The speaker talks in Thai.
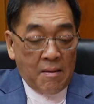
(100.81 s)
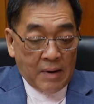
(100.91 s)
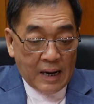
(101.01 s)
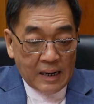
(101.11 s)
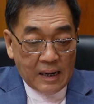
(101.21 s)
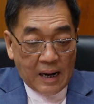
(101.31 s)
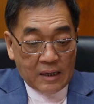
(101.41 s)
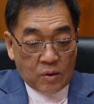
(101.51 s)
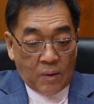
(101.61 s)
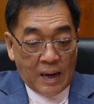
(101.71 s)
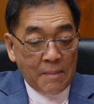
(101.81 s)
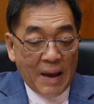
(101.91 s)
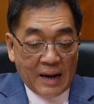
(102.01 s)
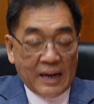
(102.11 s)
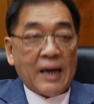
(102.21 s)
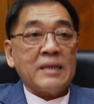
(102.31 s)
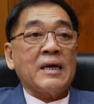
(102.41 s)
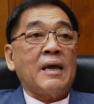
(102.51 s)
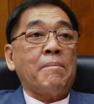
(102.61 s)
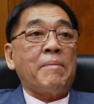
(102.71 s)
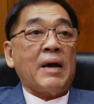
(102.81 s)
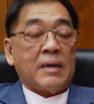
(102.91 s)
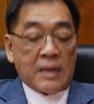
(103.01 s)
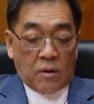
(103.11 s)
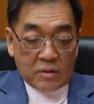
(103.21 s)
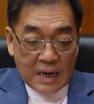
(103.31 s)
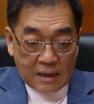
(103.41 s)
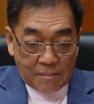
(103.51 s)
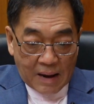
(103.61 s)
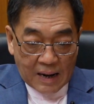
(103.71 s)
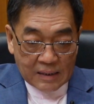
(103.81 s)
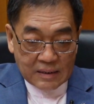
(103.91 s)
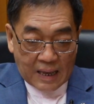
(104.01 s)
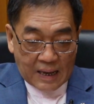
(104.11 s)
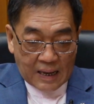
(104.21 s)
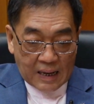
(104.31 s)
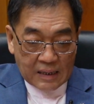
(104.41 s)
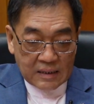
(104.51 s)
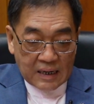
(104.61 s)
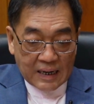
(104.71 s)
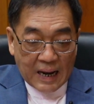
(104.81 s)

เพราะฉะนั้นไอ้ตัว a b a กเนี่ยทางเ p e กได้ก่อตั้งขึ้นมาตั้งแต่